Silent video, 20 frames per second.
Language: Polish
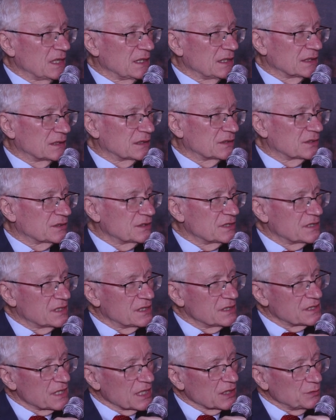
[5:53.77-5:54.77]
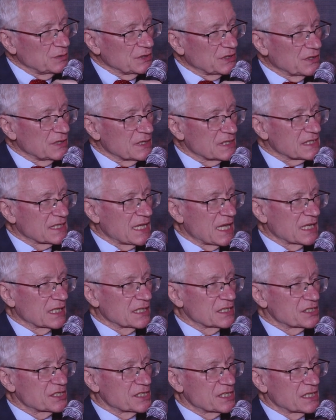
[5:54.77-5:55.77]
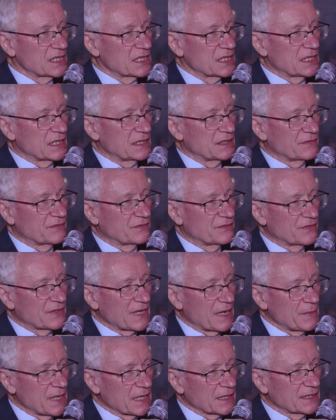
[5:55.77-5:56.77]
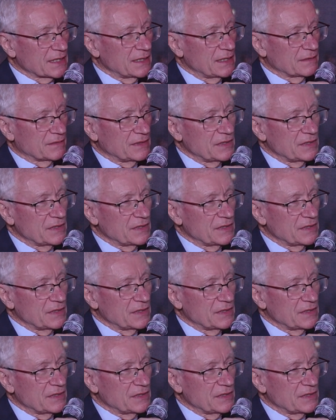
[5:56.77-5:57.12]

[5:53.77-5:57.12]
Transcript: E, z reguły to jest tak, że w ramach